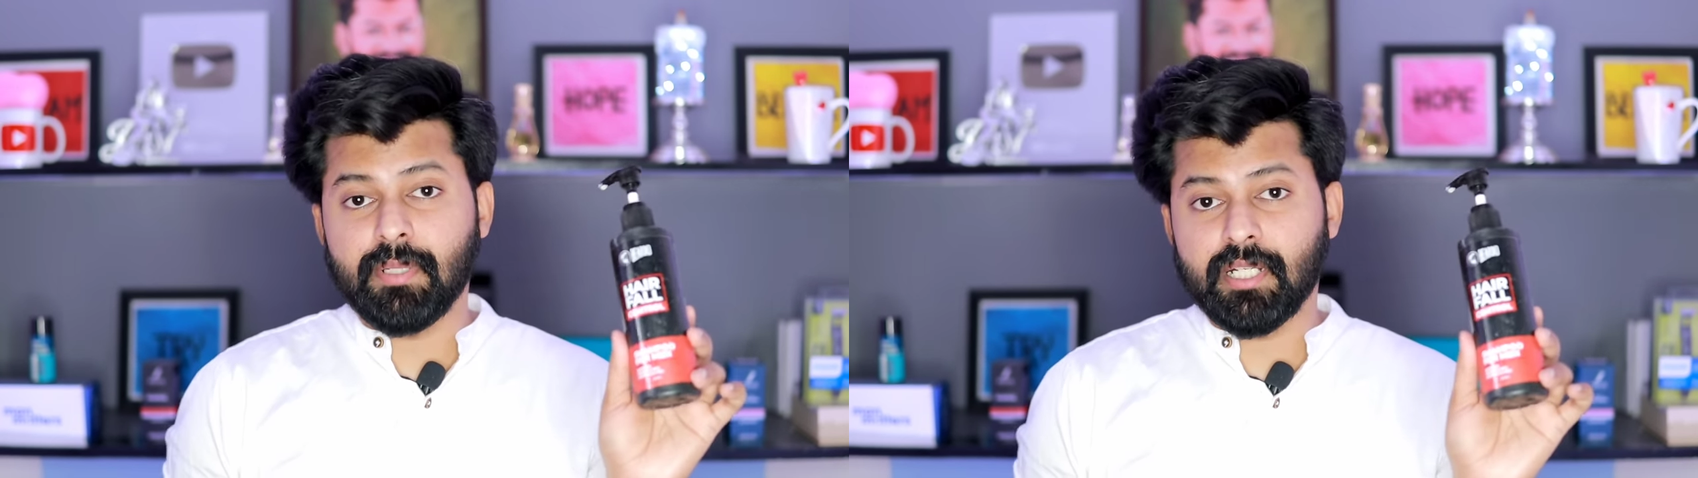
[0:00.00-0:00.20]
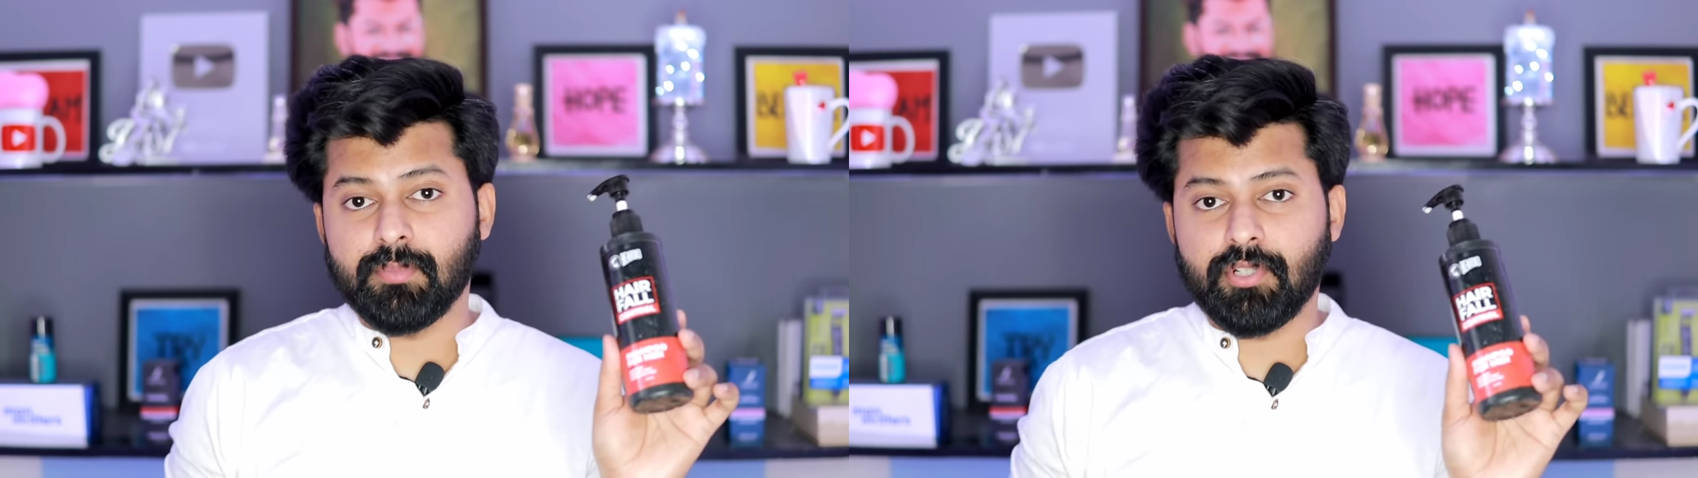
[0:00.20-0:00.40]

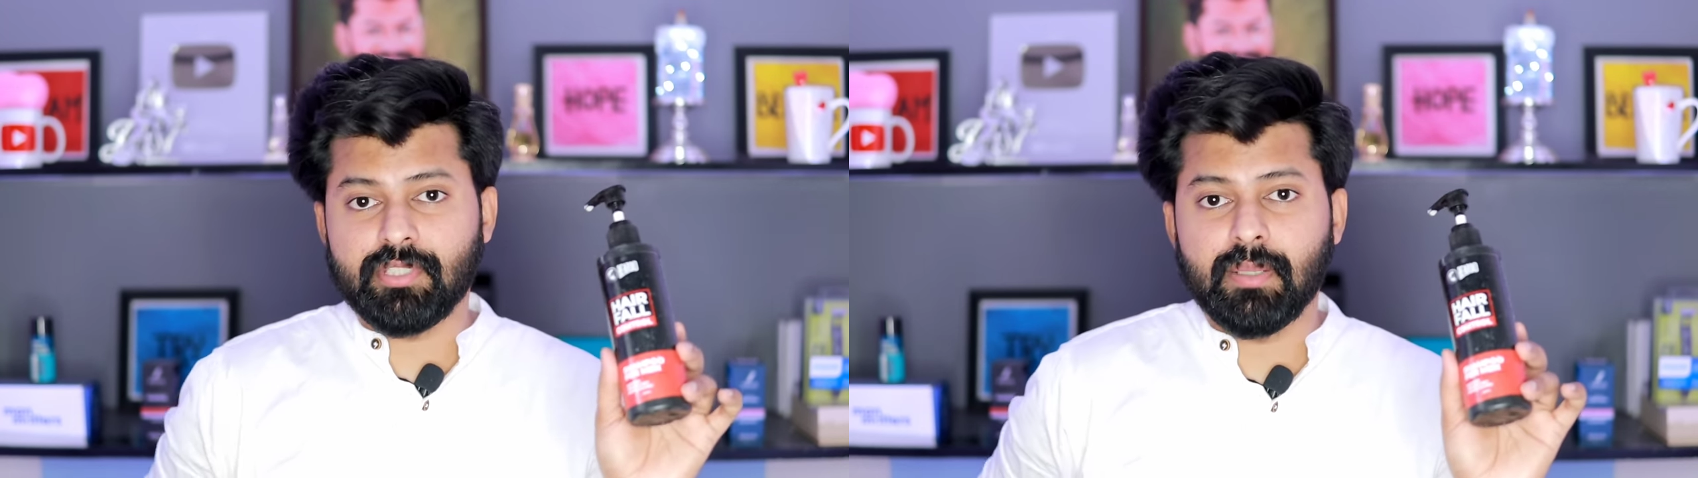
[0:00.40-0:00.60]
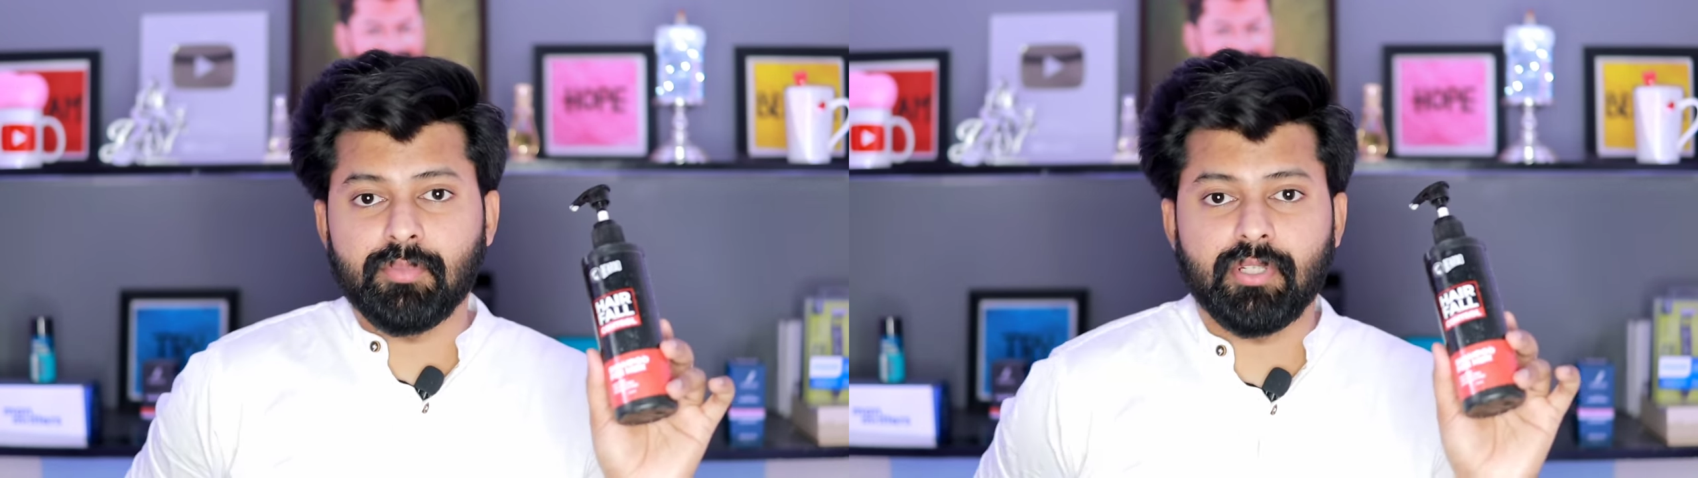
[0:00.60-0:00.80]
பார்க்க போகிற
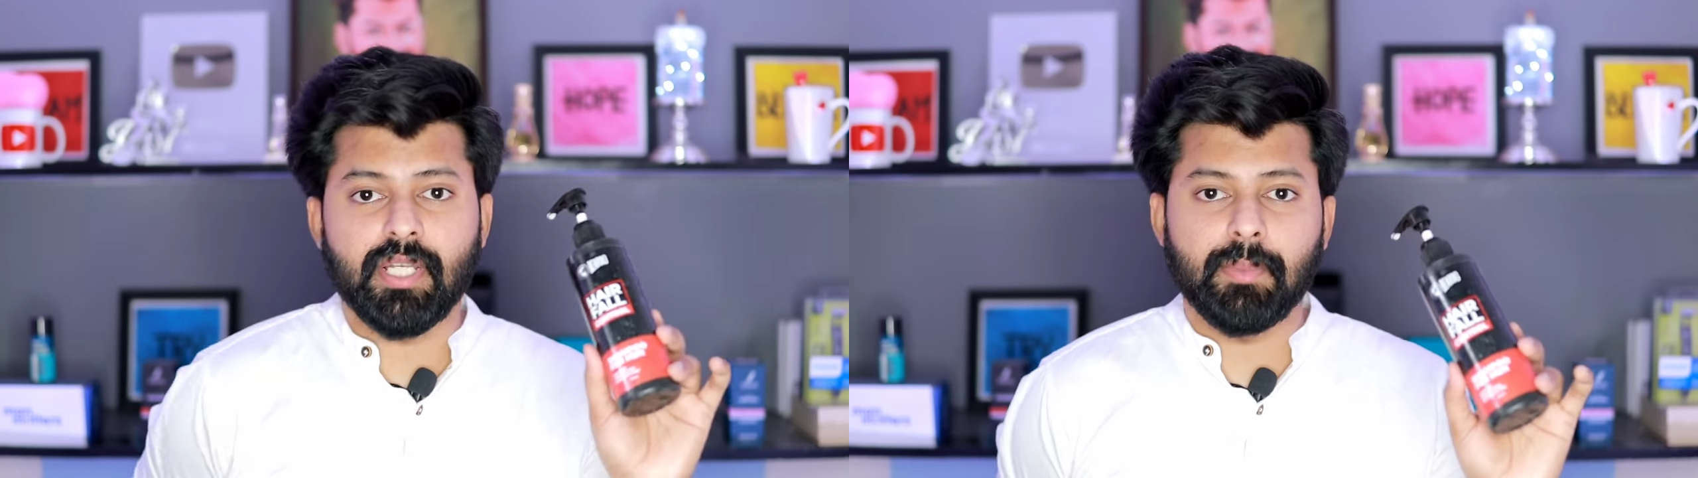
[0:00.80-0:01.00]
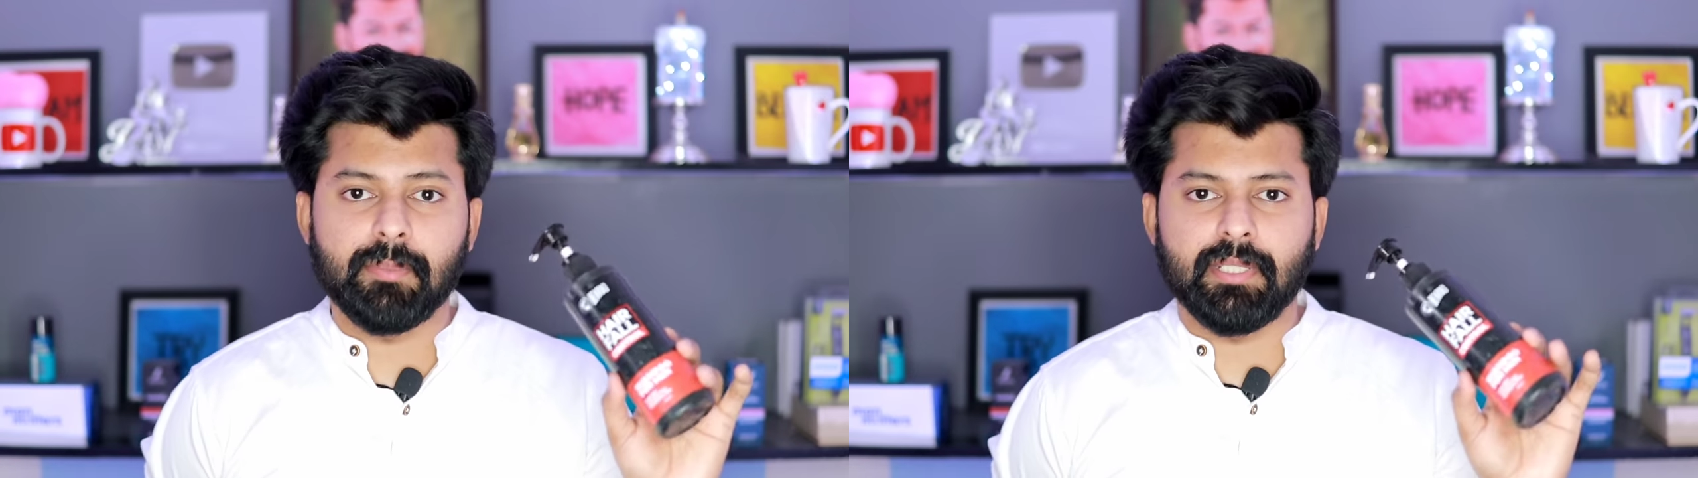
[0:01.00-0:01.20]
ஷாம்பு
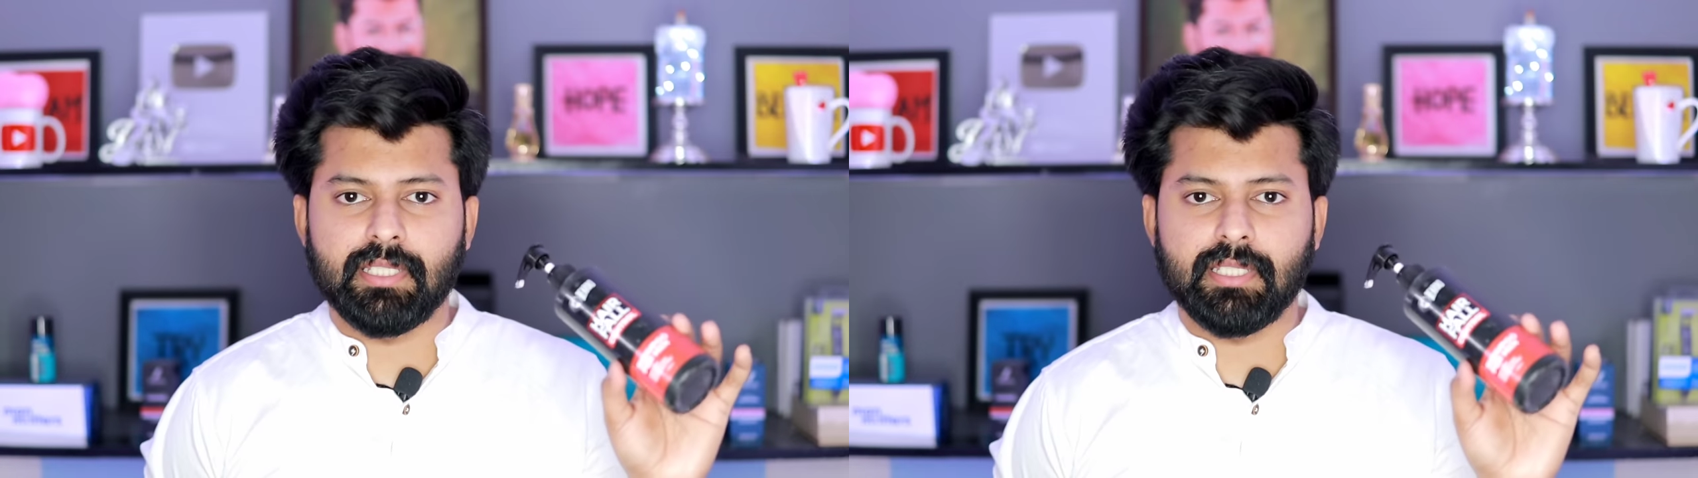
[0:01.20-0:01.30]
என்ன அப்படின்னு